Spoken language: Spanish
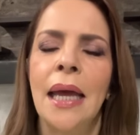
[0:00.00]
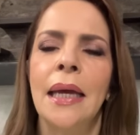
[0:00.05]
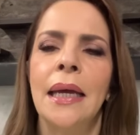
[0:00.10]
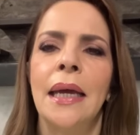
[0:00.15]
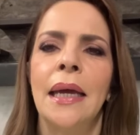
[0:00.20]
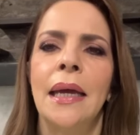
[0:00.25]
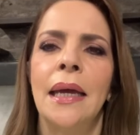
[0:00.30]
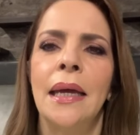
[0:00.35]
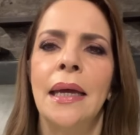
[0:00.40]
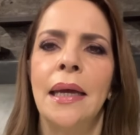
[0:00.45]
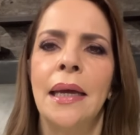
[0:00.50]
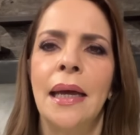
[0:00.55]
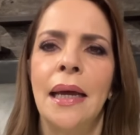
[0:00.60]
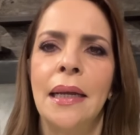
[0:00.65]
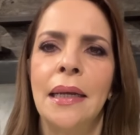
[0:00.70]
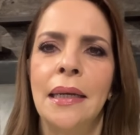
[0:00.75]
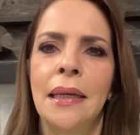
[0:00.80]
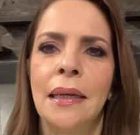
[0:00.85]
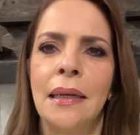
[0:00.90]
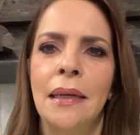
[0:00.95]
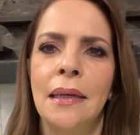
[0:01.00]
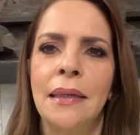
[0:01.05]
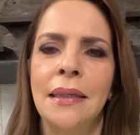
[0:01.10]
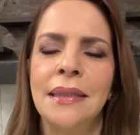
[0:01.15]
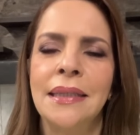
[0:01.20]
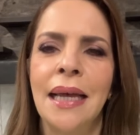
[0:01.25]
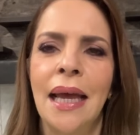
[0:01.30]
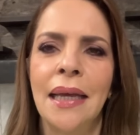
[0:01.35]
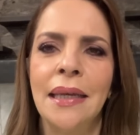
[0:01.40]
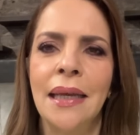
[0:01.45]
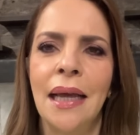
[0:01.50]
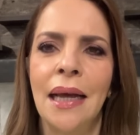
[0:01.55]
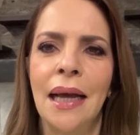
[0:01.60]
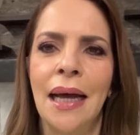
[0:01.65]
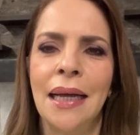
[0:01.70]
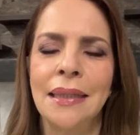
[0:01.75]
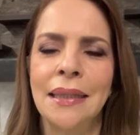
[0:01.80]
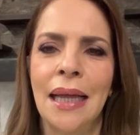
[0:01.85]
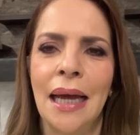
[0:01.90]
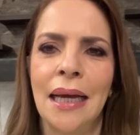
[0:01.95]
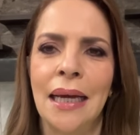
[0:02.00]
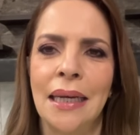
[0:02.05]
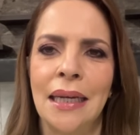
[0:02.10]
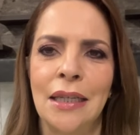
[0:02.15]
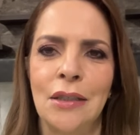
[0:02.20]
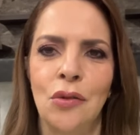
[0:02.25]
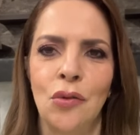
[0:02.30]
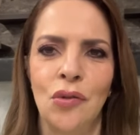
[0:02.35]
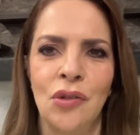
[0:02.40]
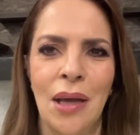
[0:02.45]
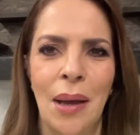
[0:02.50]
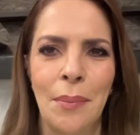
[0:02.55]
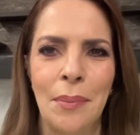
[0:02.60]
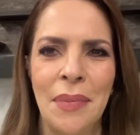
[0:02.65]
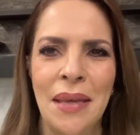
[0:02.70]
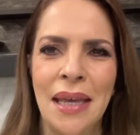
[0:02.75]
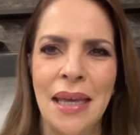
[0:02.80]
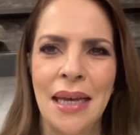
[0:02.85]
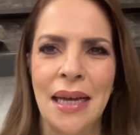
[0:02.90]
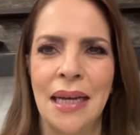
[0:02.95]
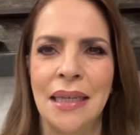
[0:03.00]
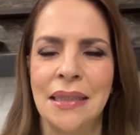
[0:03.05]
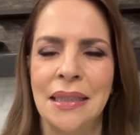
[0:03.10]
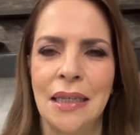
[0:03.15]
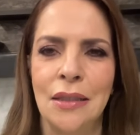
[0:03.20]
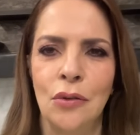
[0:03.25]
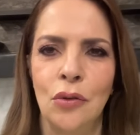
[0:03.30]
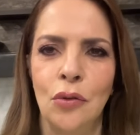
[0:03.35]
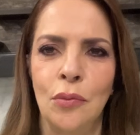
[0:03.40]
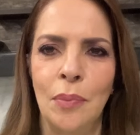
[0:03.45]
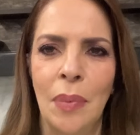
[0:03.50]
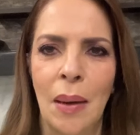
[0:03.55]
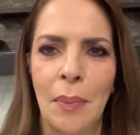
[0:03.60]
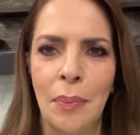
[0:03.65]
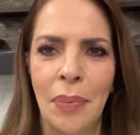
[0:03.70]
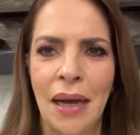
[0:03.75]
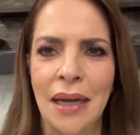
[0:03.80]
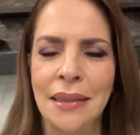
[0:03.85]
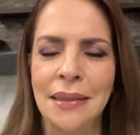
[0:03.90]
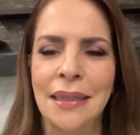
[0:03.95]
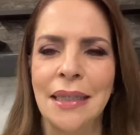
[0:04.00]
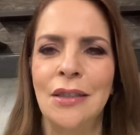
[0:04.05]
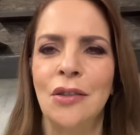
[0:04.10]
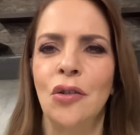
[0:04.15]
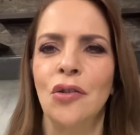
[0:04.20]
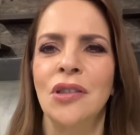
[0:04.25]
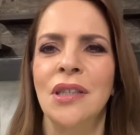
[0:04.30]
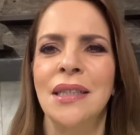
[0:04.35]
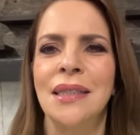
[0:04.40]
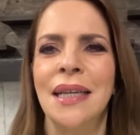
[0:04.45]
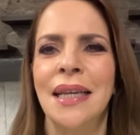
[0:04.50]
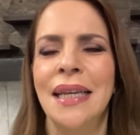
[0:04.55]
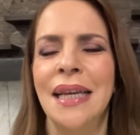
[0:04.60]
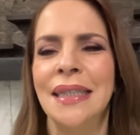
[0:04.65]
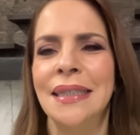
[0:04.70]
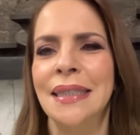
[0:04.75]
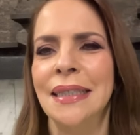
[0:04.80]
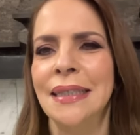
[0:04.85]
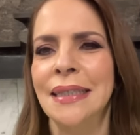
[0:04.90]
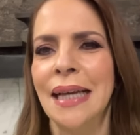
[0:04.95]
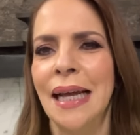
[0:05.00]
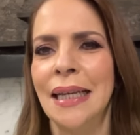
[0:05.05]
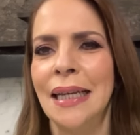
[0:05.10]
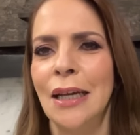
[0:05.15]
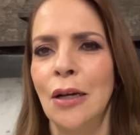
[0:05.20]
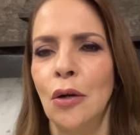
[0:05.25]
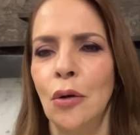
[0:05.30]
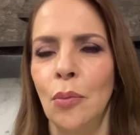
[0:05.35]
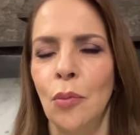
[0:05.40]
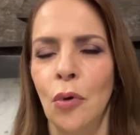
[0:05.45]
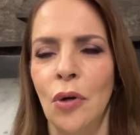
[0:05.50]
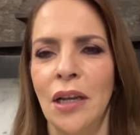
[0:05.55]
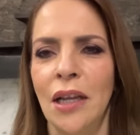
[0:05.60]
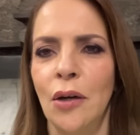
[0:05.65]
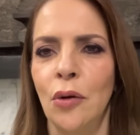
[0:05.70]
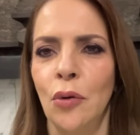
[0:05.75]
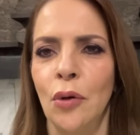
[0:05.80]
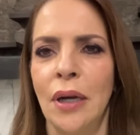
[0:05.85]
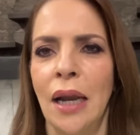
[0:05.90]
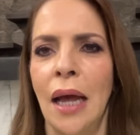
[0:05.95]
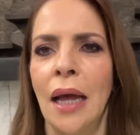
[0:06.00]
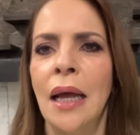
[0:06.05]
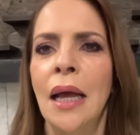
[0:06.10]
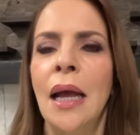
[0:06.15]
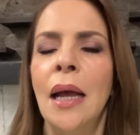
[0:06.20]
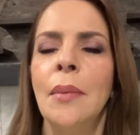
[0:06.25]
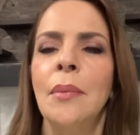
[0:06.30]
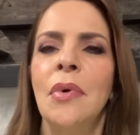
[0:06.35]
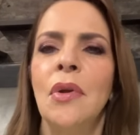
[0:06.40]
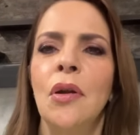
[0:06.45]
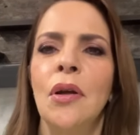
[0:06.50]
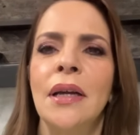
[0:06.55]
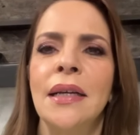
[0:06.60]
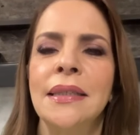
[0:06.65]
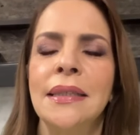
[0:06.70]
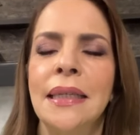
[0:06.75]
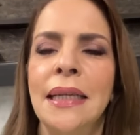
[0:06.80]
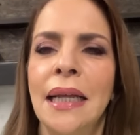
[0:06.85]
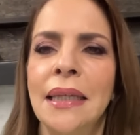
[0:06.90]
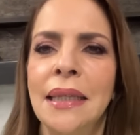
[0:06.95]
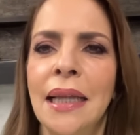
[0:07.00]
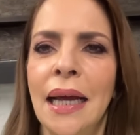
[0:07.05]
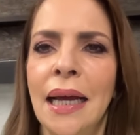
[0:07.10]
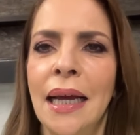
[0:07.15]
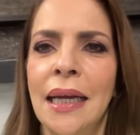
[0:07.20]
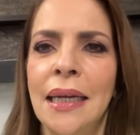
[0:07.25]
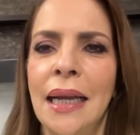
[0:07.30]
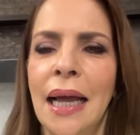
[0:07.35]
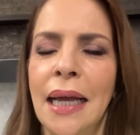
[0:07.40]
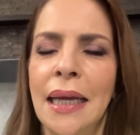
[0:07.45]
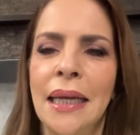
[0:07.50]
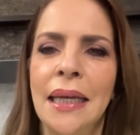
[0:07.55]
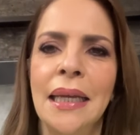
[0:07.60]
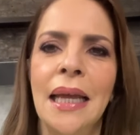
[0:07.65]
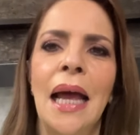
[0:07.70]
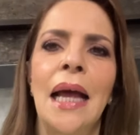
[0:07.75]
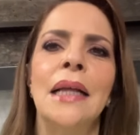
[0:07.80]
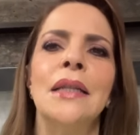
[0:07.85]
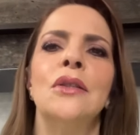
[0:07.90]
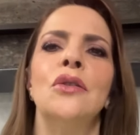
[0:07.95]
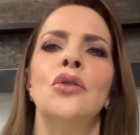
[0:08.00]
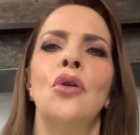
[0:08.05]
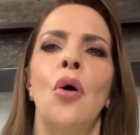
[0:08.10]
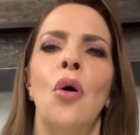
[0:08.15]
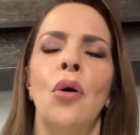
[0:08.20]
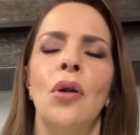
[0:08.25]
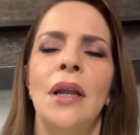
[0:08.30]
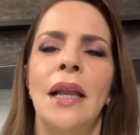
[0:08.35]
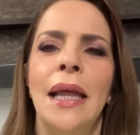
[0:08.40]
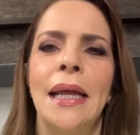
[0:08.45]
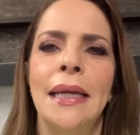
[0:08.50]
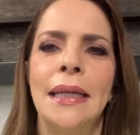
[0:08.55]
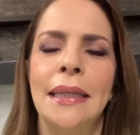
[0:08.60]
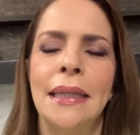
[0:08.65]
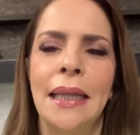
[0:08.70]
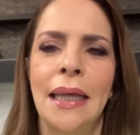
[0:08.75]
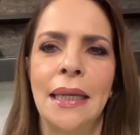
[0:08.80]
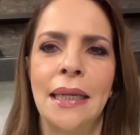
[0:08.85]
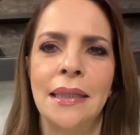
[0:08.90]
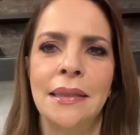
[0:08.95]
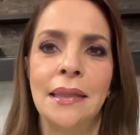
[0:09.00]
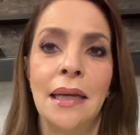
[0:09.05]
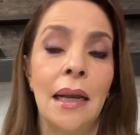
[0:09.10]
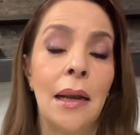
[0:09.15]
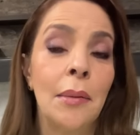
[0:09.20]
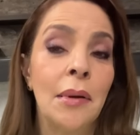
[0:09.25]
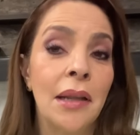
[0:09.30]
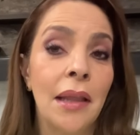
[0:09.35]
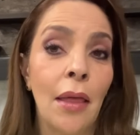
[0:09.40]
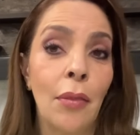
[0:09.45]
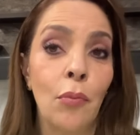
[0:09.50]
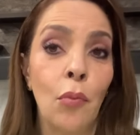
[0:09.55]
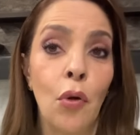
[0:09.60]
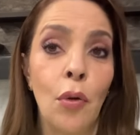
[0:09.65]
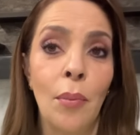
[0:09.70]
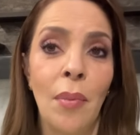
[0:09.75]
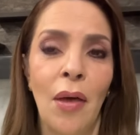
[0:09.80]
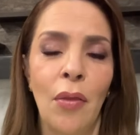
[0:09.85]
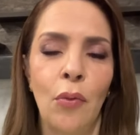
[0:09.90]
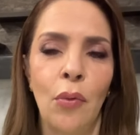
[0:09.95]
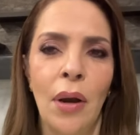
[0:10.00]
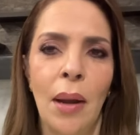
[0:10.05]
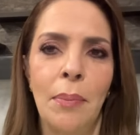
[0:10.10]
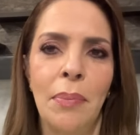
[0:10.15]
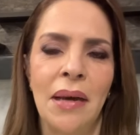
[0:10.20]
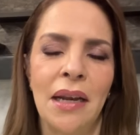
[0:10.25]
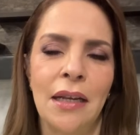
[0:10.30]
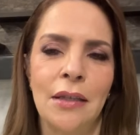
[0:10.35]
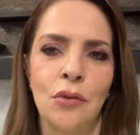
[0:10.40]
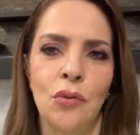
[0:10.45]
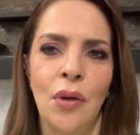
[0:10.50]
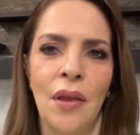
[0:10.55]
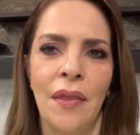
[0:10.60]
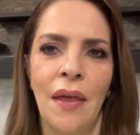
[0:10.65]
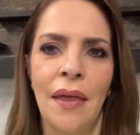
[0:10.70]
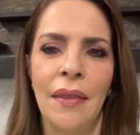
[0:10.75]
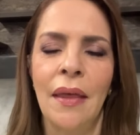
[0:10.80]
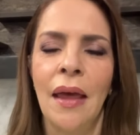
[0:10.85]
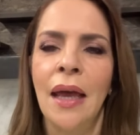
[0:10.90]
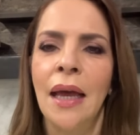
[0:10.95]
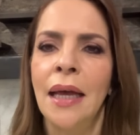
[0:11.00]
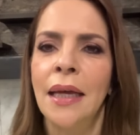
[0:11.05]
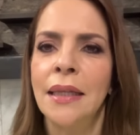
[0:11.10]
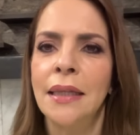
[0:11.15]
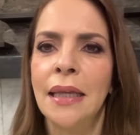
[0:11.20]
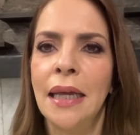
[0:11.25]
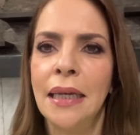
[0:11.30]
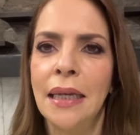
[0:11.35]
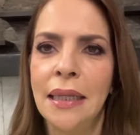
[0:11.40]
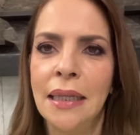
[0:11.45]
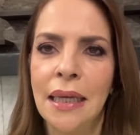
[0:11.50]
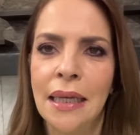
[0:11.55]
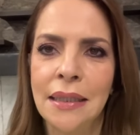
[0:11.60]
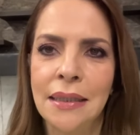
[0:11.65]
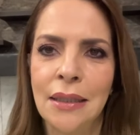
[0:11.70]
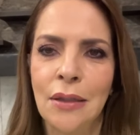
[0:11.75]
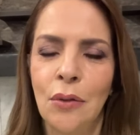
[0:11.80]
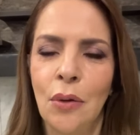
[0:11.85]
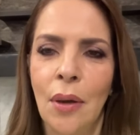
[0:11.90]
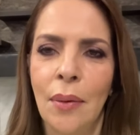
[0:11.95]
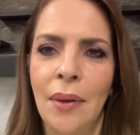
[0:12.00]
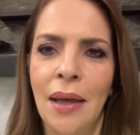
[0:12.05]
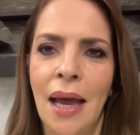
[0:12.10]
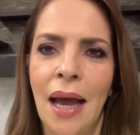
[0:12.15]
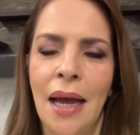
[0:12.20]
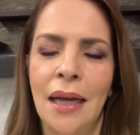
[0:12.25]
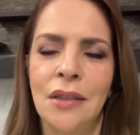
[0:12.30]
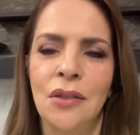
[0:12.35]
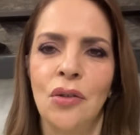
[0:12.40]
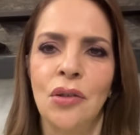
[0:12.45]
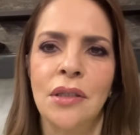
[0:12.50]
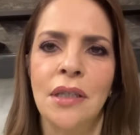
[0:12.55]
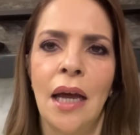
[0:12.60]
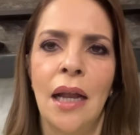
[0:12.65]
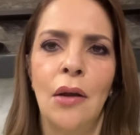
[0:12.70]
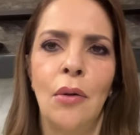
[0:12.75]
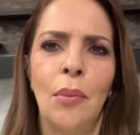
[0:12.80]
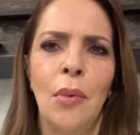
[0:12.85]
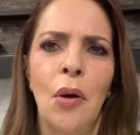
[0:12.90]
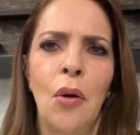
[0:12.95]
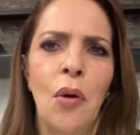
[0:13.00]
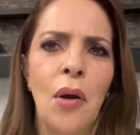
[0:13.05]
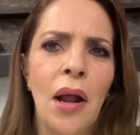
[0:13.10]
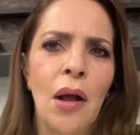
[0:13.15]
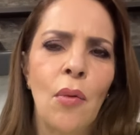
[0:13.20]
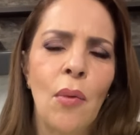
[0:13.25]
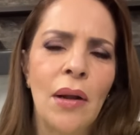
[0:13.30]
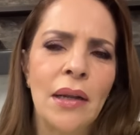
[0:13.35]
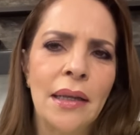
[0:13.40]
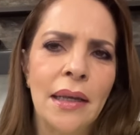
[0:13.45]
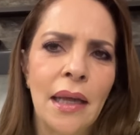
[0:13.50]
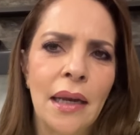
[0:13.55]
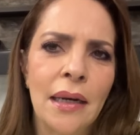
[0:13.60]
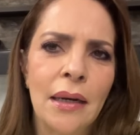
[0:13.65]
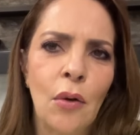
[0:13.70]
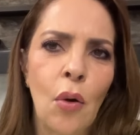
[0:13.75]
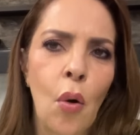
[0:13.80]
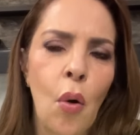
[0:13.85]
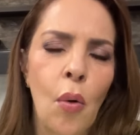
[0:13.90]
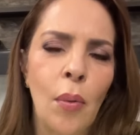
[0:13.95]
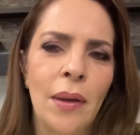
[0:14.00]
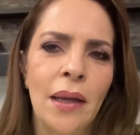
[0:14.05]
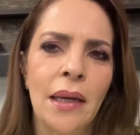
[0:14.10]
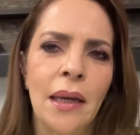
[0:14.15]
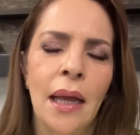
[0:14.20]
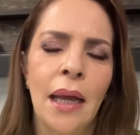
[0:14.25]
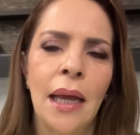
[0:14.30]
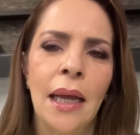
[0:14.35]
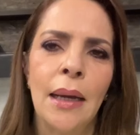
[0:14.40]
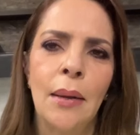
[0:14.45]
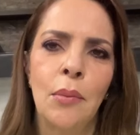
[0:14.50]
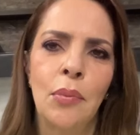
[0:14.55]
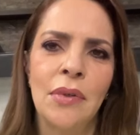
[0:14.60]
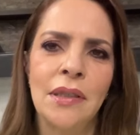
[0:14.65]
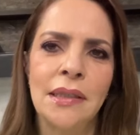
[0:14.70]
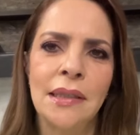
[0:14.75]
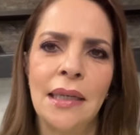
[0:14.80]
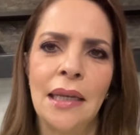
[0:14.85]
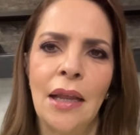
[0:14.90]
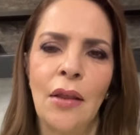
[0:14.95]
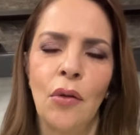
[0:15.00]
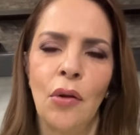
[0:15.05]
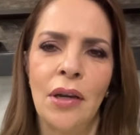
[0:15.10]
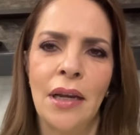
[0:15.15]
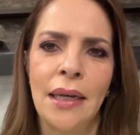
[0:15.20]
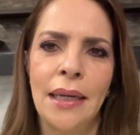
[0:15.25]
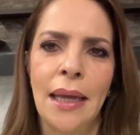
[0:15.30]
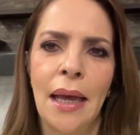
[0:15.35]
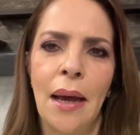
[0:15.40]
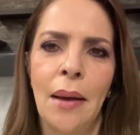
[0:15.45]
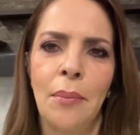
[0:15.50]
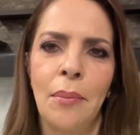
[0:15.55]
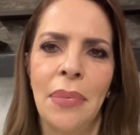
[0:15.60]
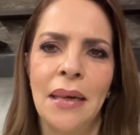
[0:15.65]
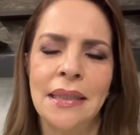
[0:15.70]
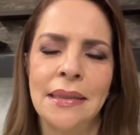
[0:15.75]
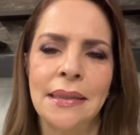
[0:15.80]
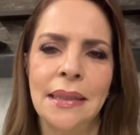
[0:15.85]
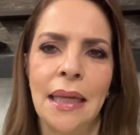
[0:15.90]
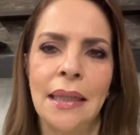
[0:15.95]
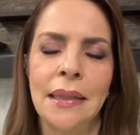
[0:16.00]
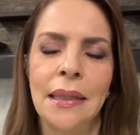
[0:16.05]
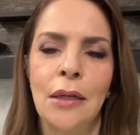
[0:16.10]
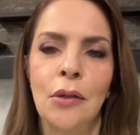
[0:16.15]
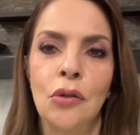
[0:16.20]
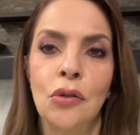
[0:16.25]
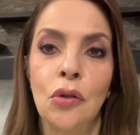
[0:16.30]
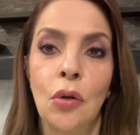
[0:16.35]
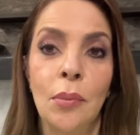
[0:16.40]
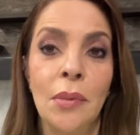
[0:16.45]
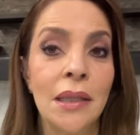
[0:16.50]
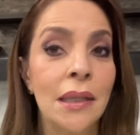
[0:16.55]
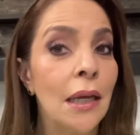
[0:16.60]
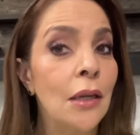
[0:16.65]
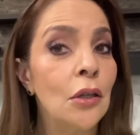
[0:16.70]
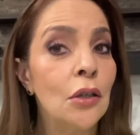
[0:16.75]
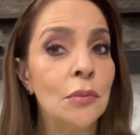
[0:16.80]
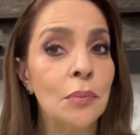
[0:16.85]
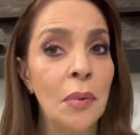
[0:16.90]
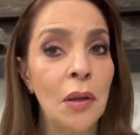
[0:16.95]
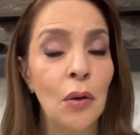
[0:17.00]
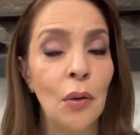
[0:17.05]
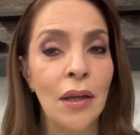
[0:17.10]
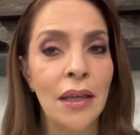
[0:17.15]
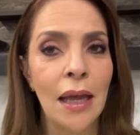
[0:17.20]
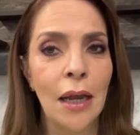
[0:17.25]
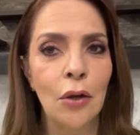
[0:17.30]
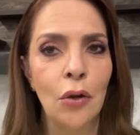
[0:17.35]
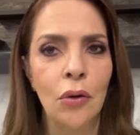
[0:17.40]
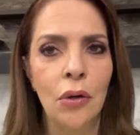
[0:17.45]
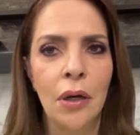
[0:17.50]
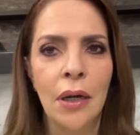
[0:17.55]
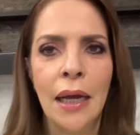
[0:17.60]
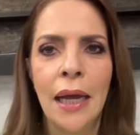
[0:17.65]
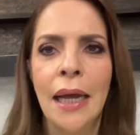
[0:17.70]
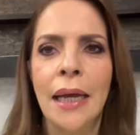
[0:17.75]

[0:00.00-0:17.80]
Que si a ella atacan a sus amigas, a sus papás, entonces ella sí sale como leona, pero que si la atacan a ella no le interesa. La verdad muy madura para su edad, tiene 19 años ya a lo mejor a cualquier joven, pues sí le dolerían bastante los comentarios, pero ella no.